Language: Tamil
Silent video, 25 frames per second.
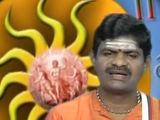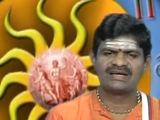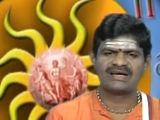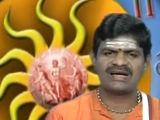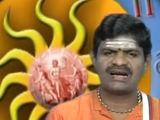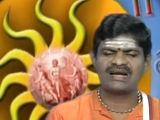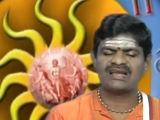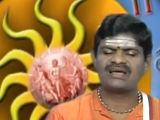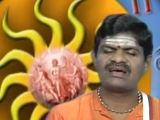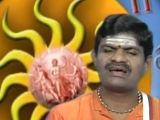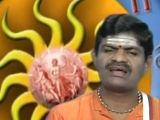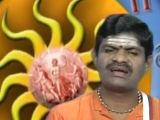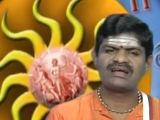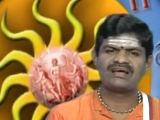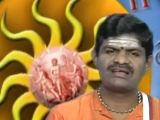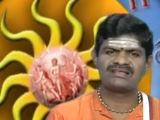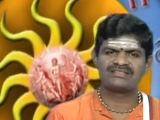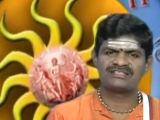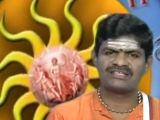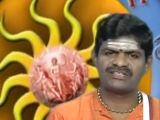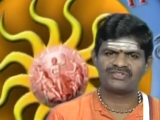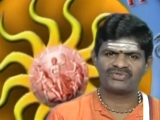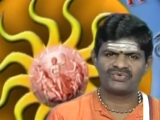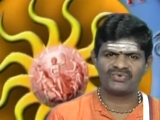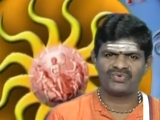
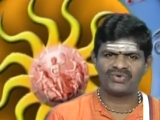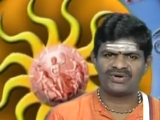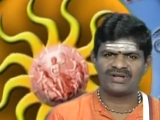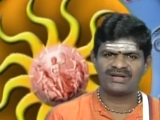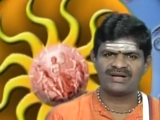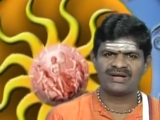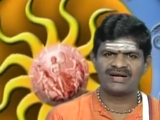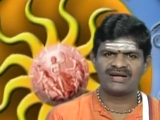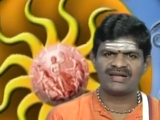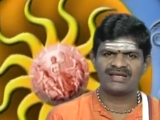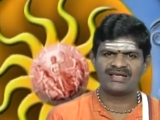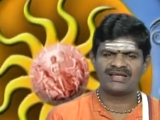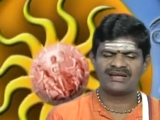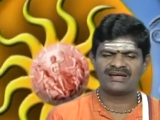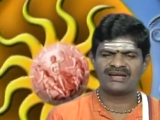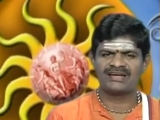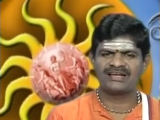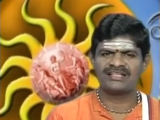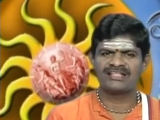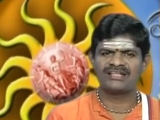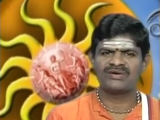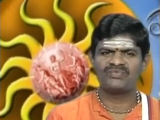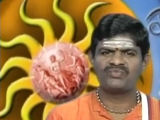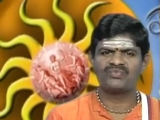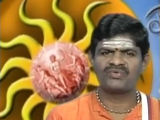கடகராசி தோழர்களே இன்றைய
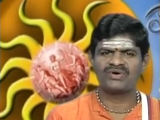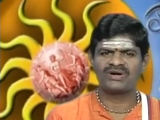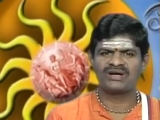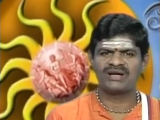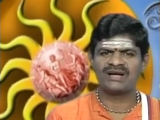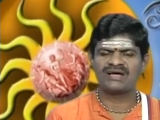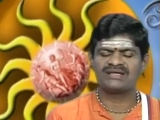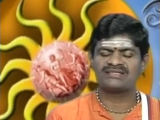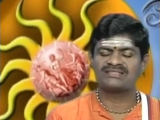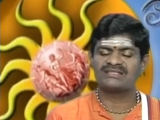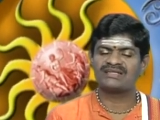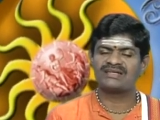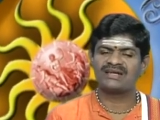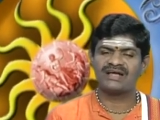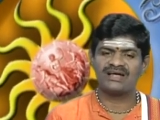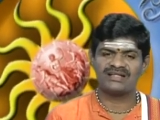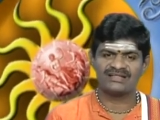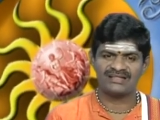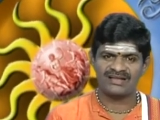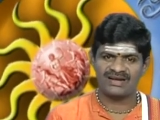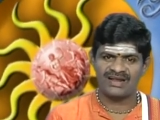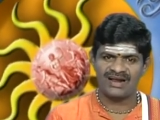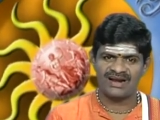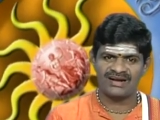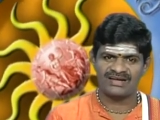தினம் உங்கள்
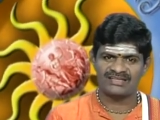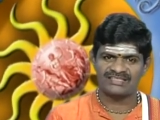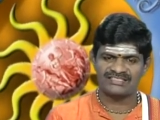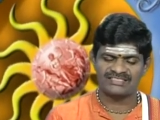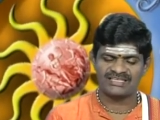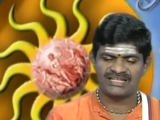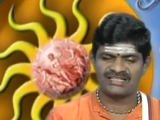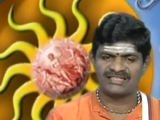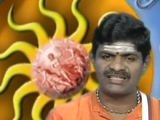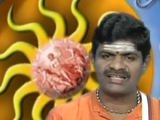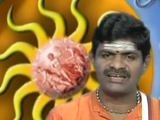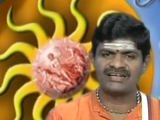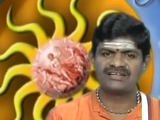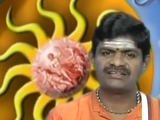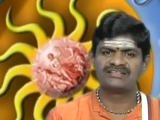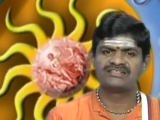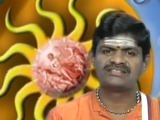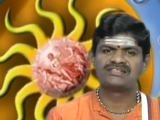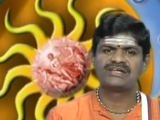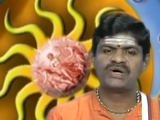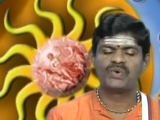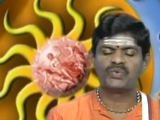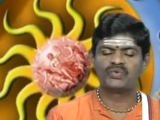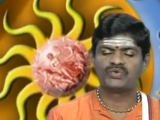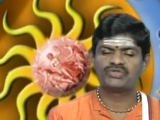ராசிநாதனான சந்திரன்
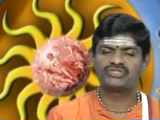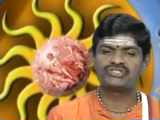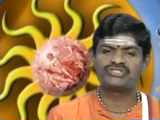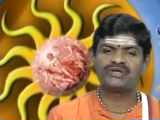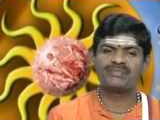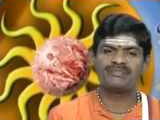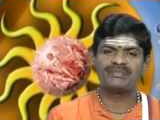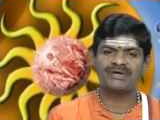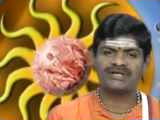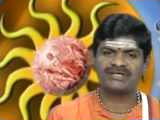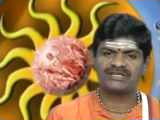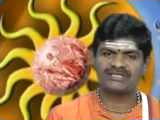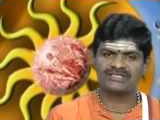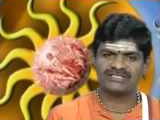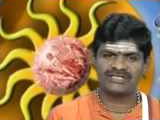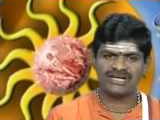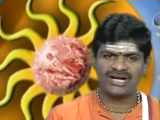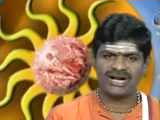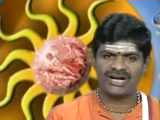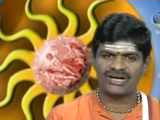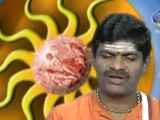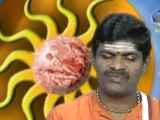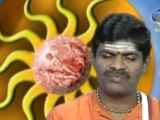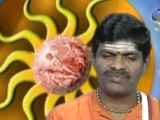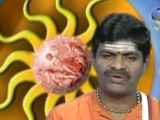உச்சம் பெற்று
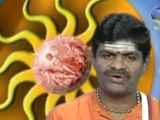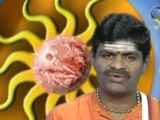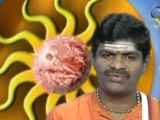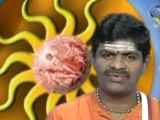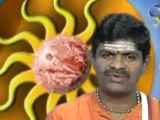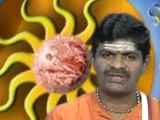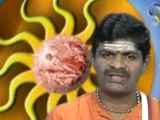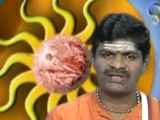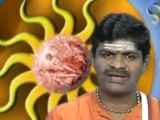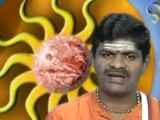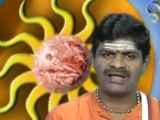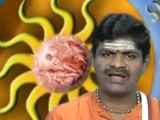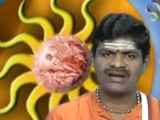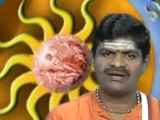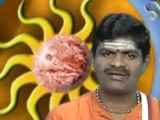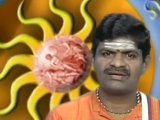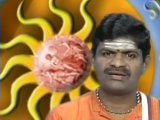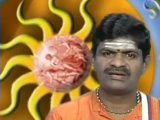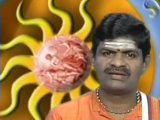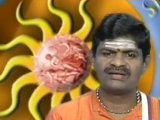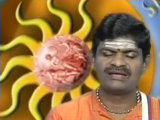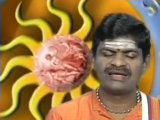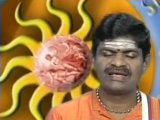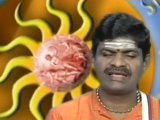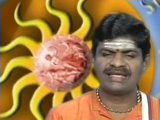காணப்படுவதனால்
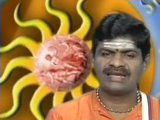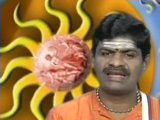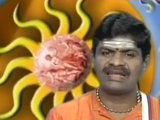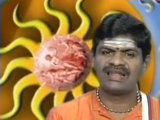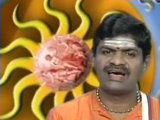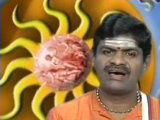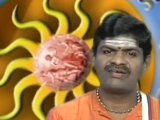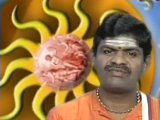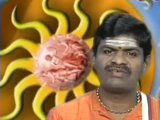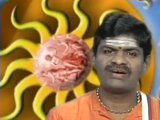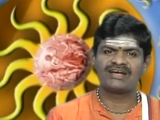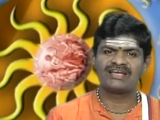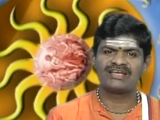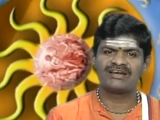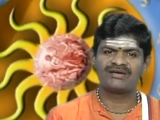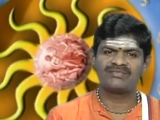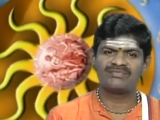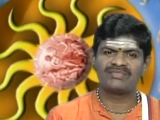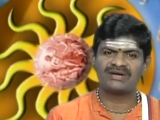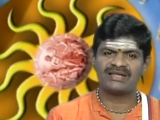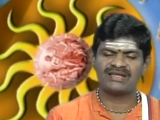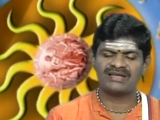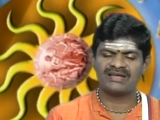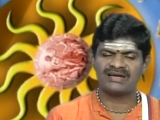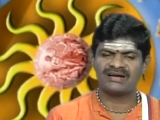எல்லா வகையிலும்
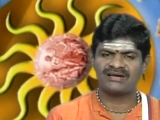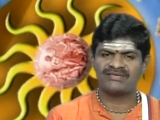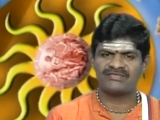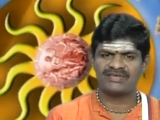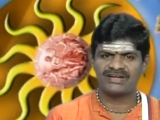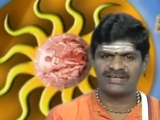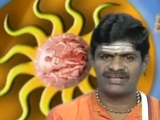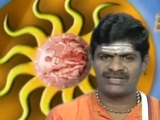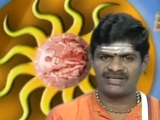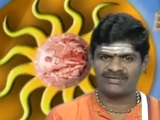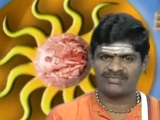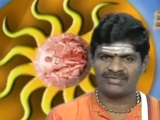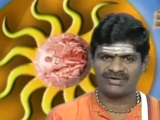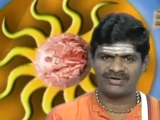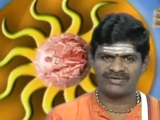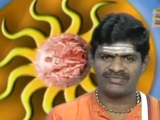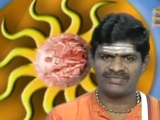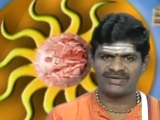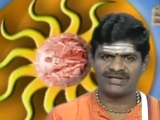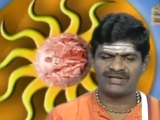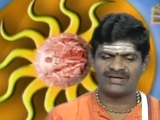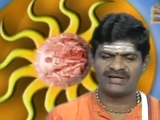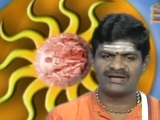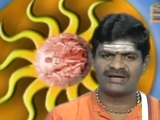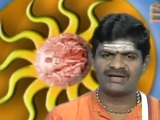நீங்கள் வெற்றி
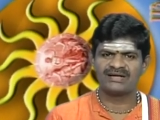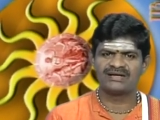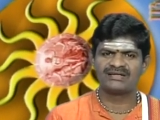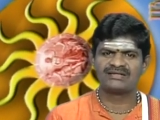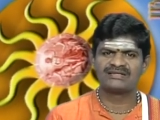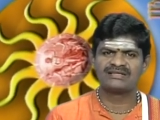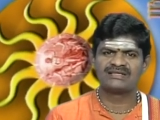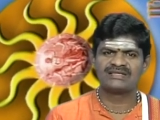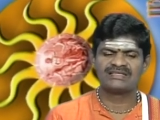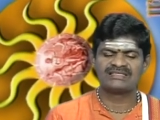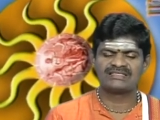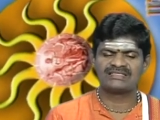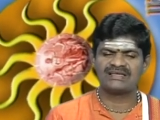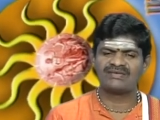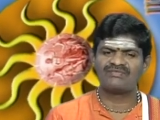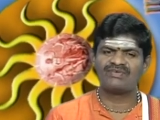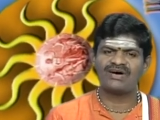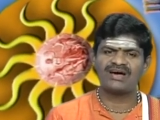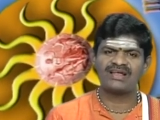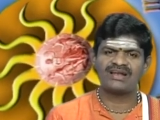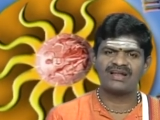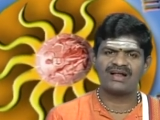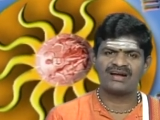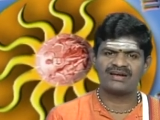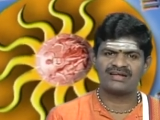பெறுவீர்கள்
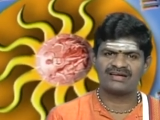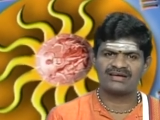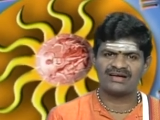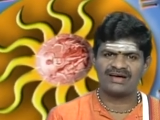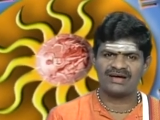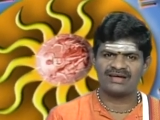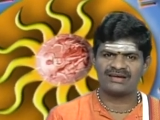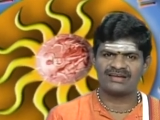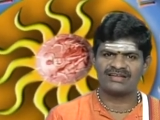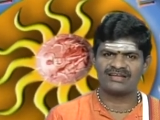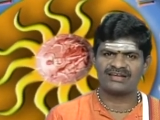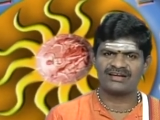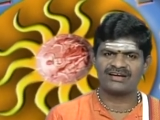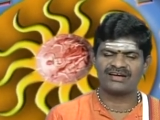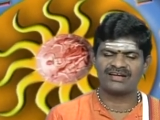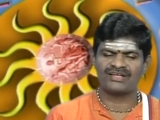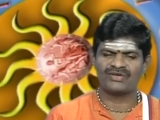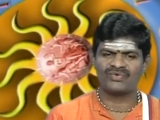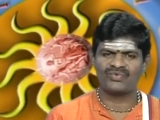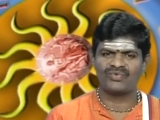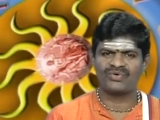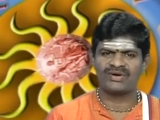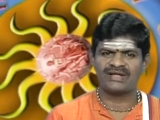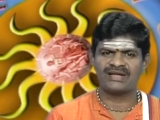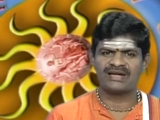சவாலான காரியங்களை
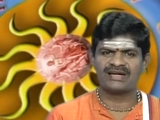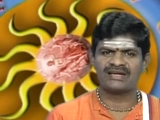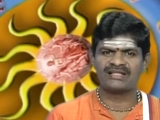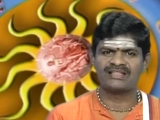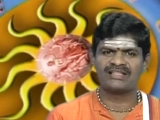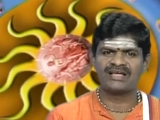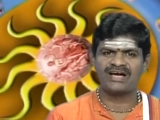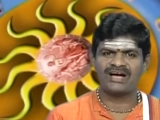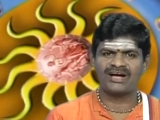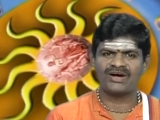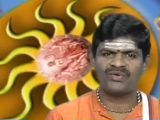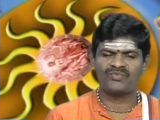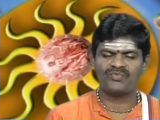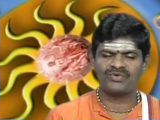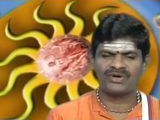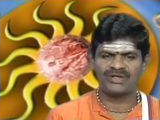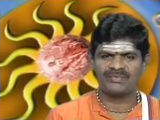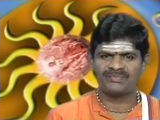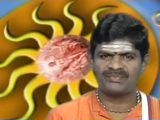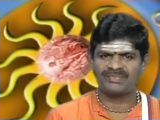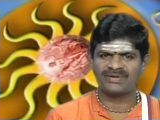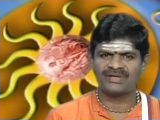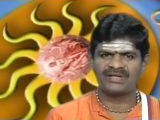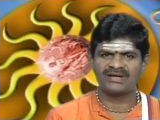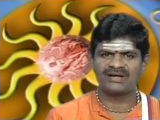கூட எளிதாக
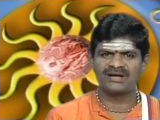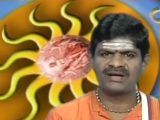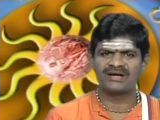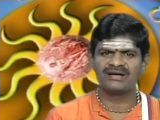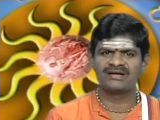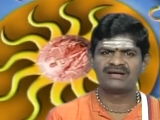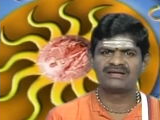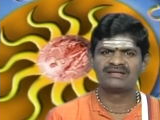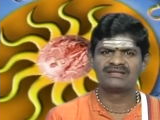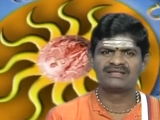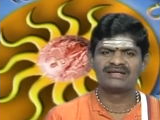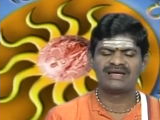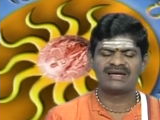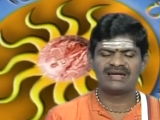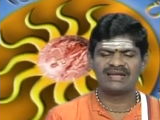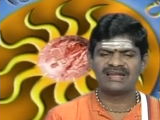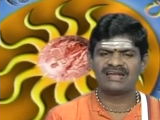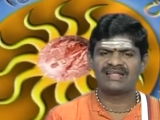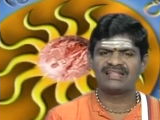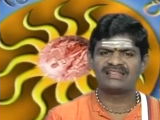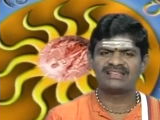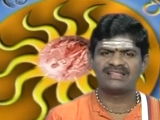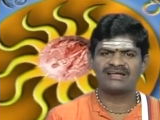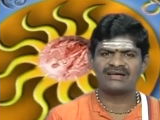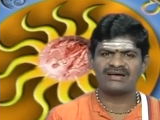முடிப்பீர்கள்
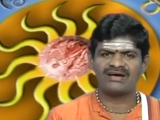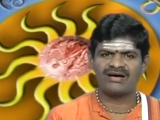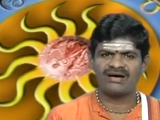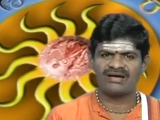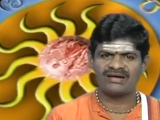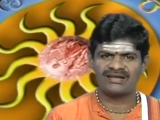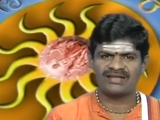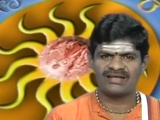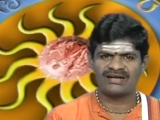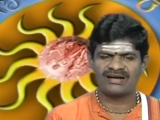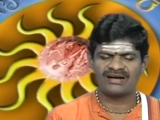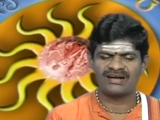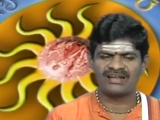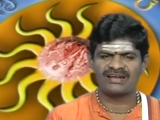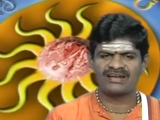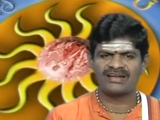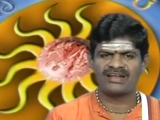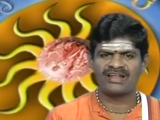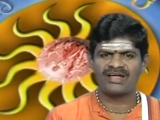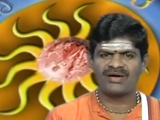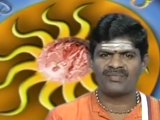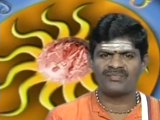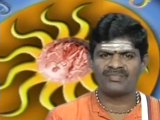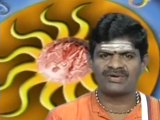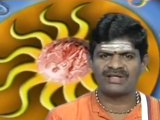நினைத்த காரியங்கள்
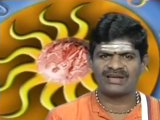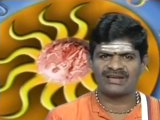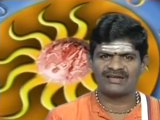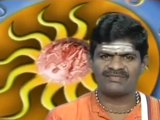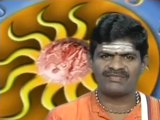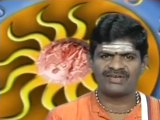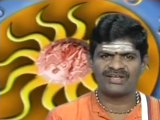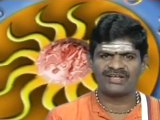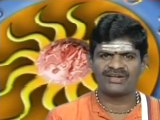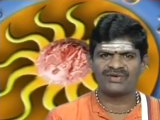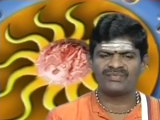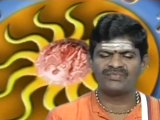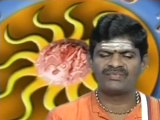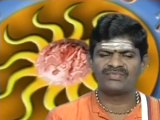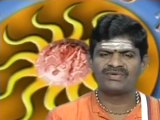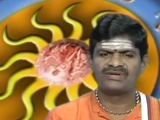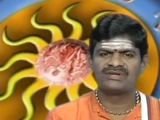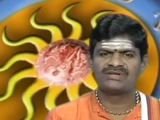எல்லாம் நிறைவேறும்